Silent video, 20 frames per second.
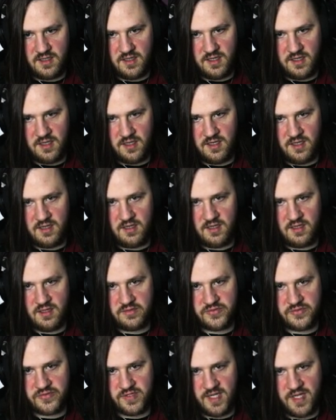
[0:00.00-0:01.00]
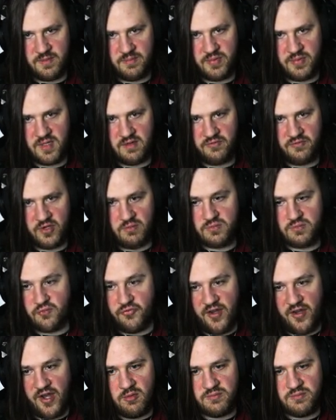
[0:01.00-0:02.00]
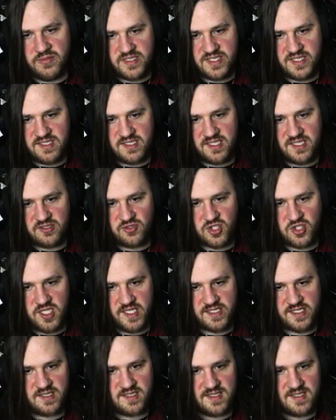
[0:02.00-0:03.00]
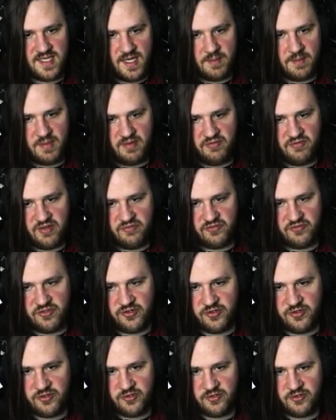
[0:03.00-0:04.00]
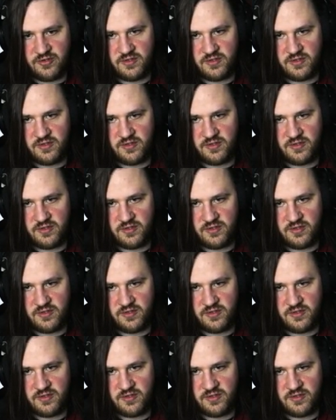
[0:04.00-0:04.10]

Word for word: Ah, Sniper. Warum, warum sind hier so schlechte Sniper-Waffen?